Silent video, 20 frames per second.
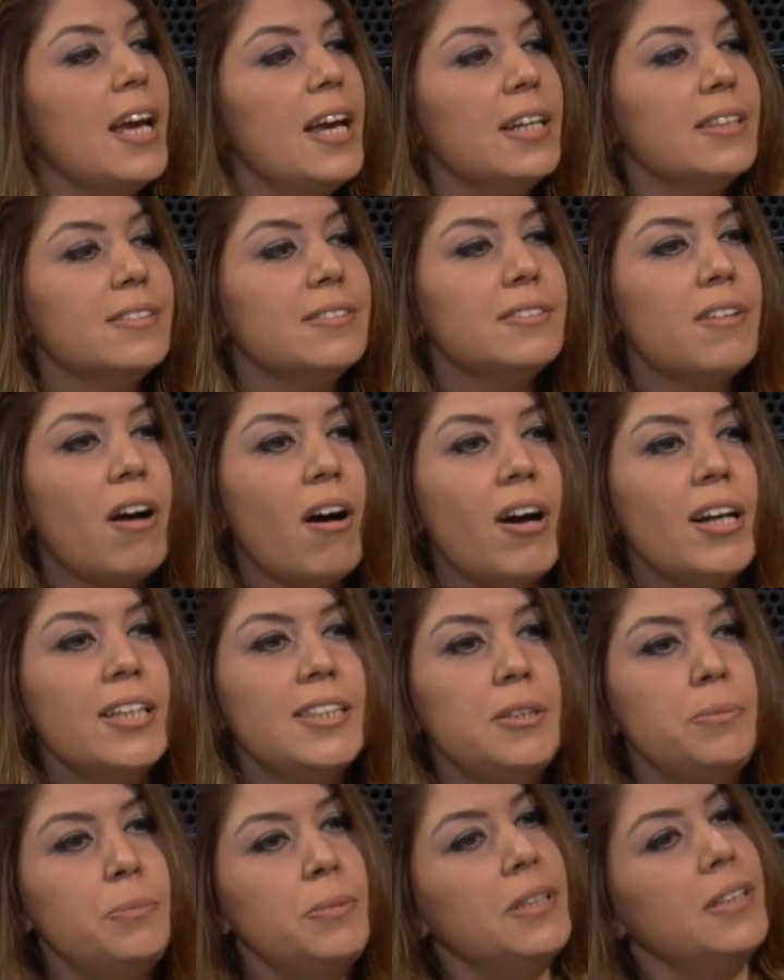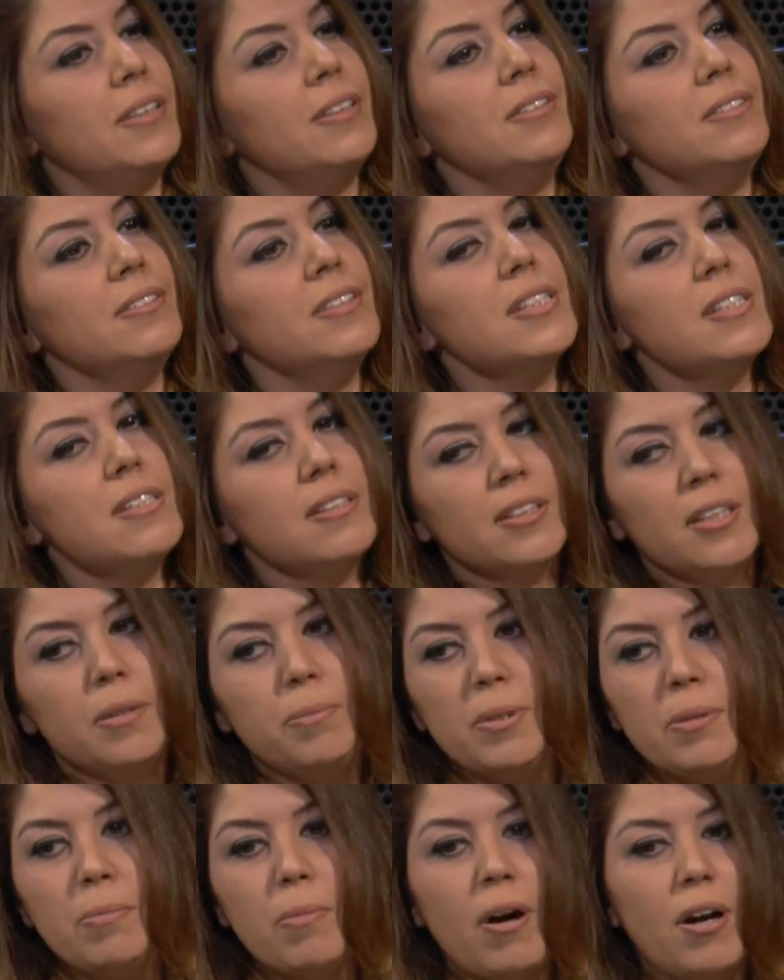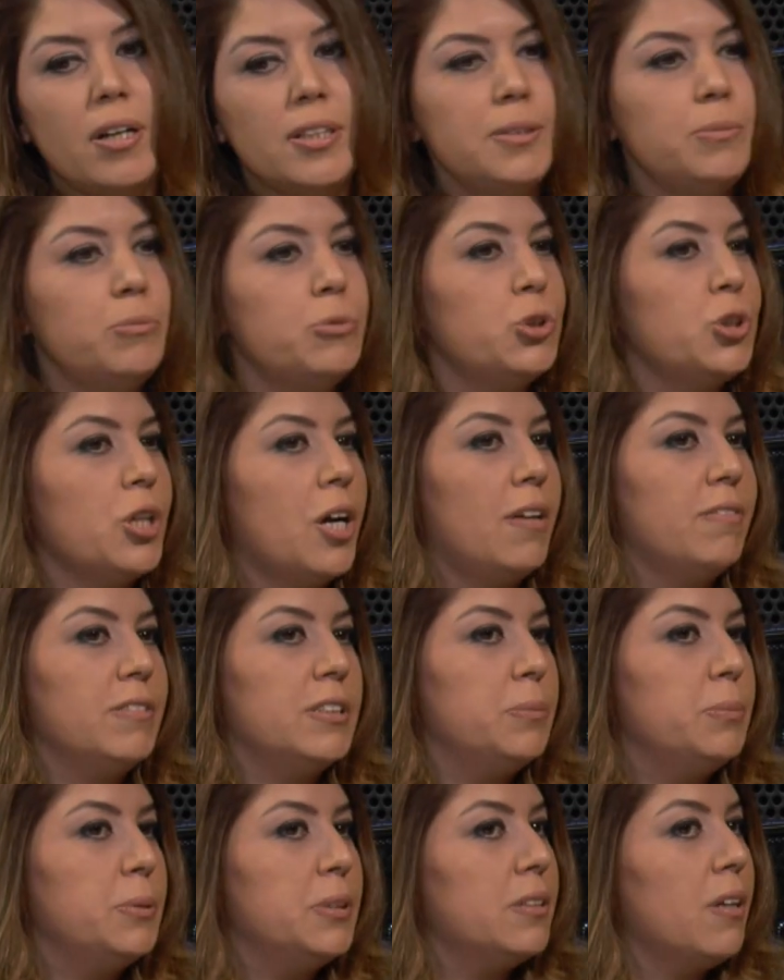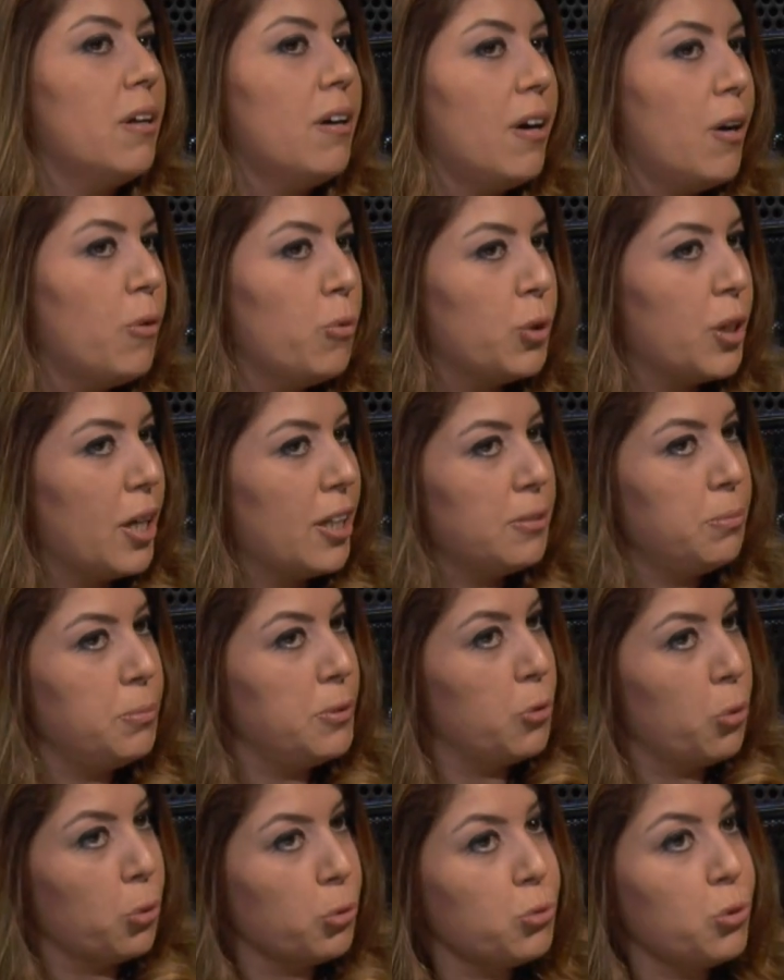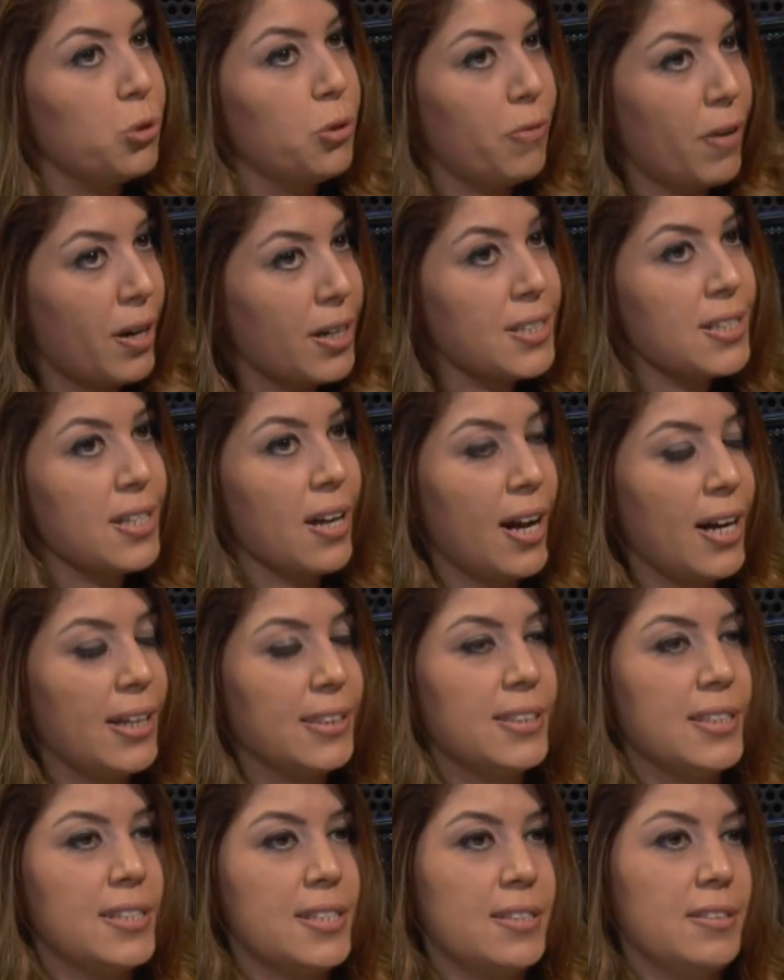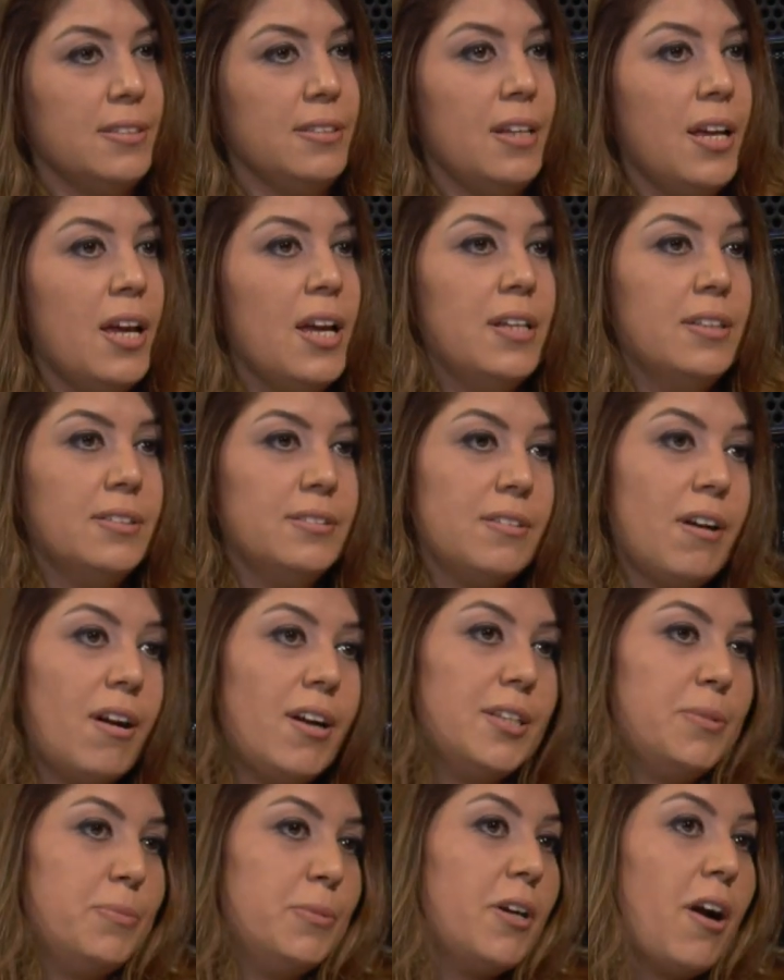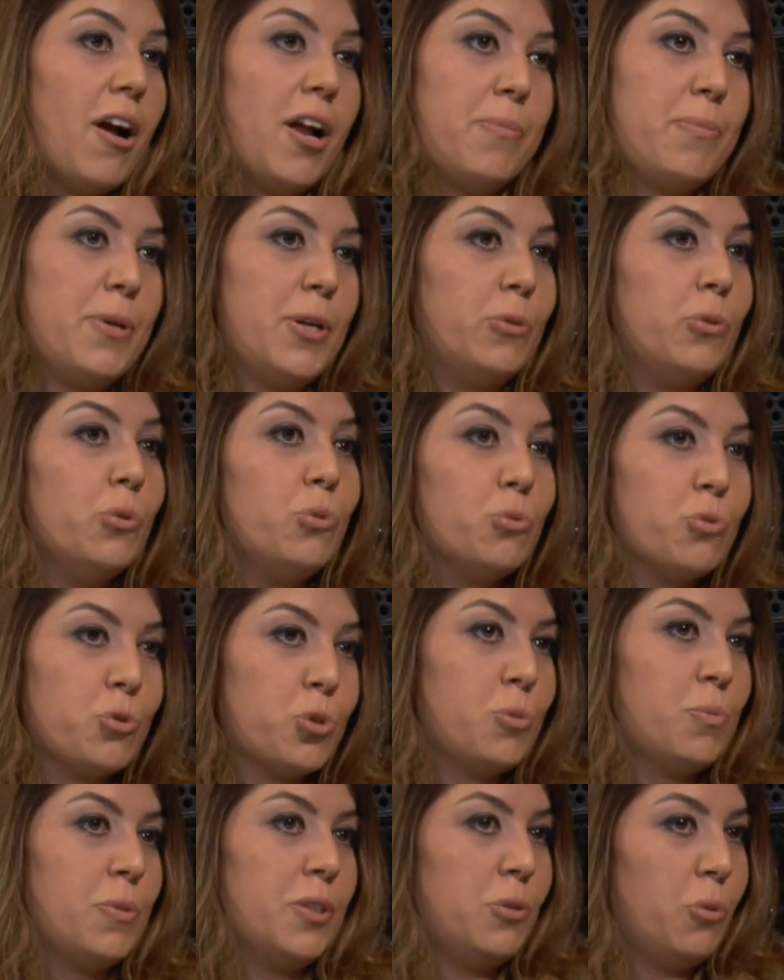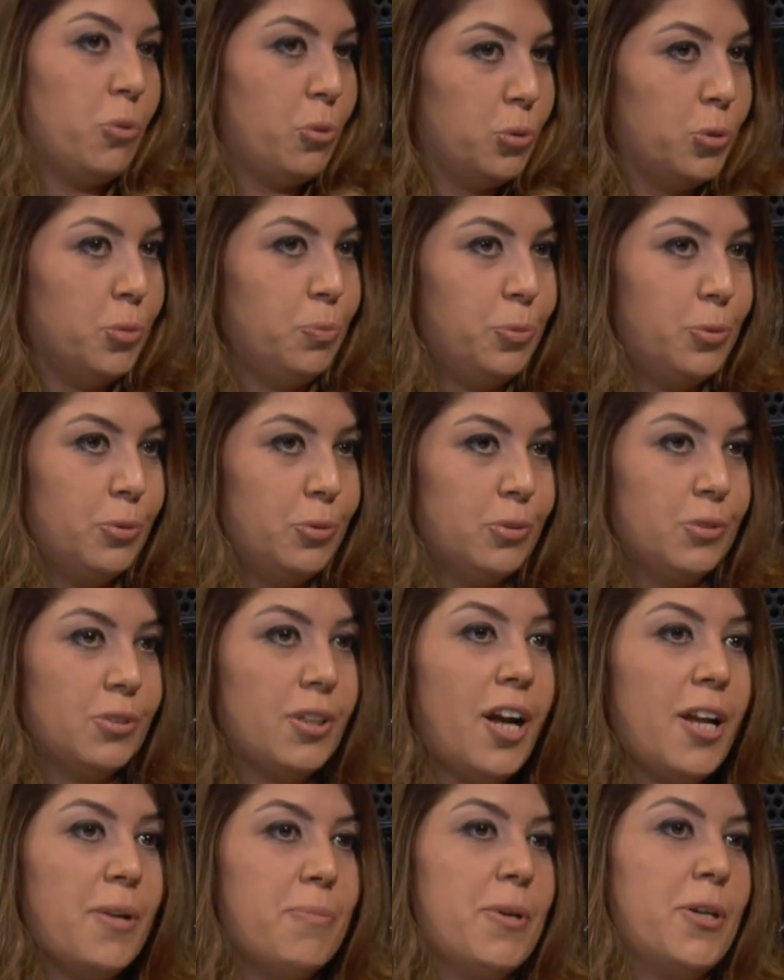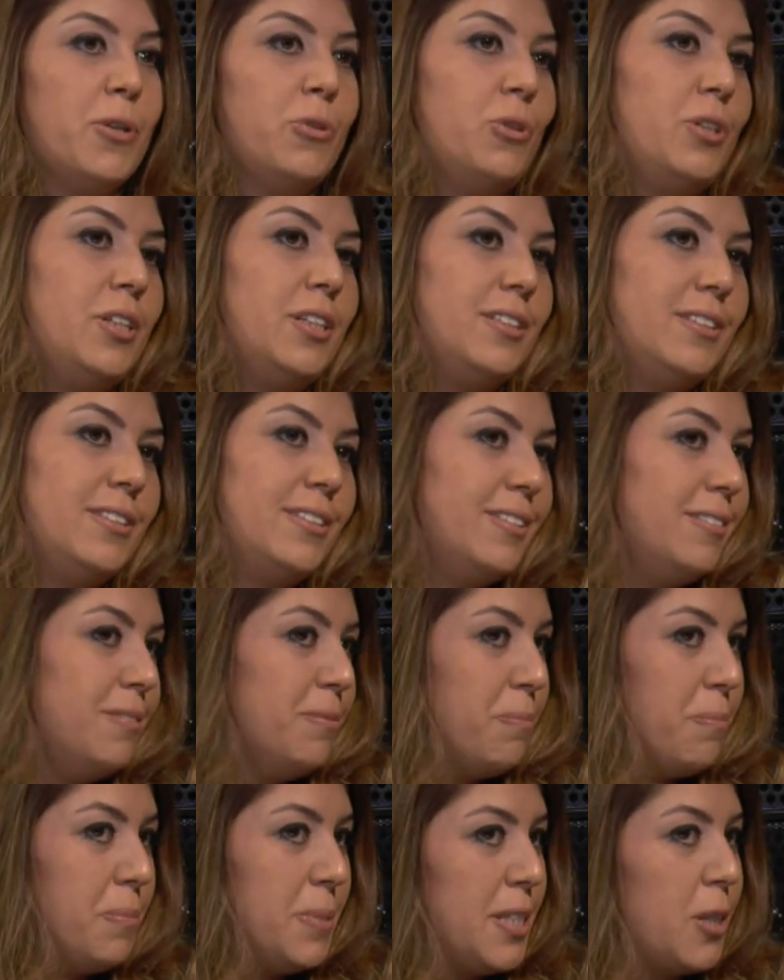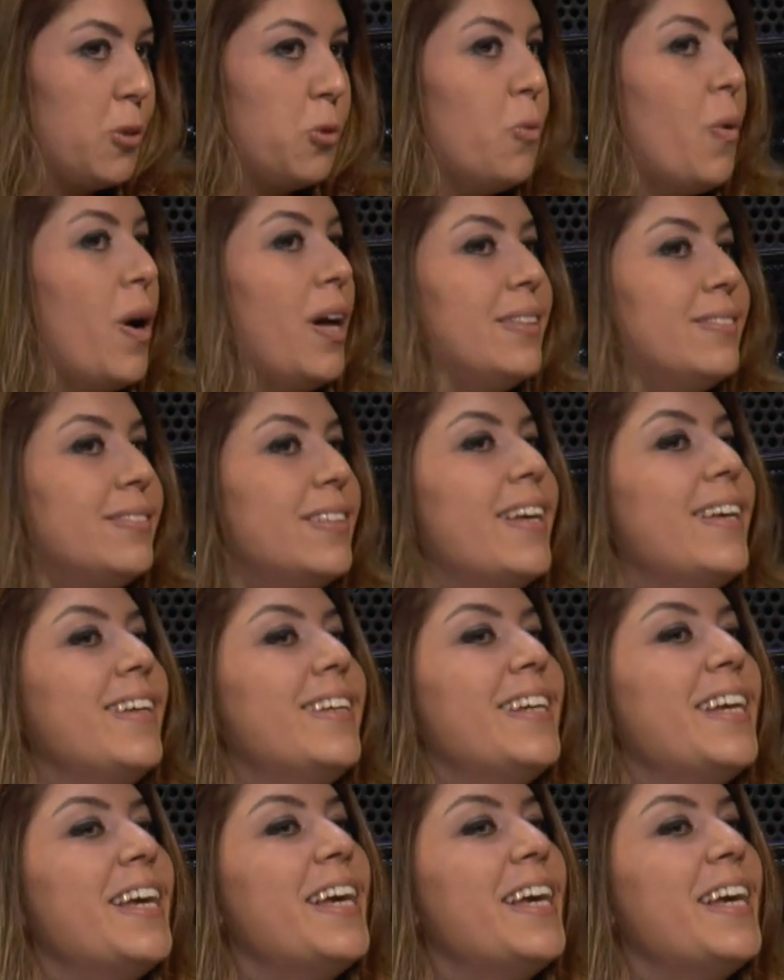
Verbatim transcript: daimi nasıl ki bir mali müşavir, bir avukat, bir doktoru varsa herkesin daimi gayrimenkul uzmanı olup gayrimenkullerini bize güvende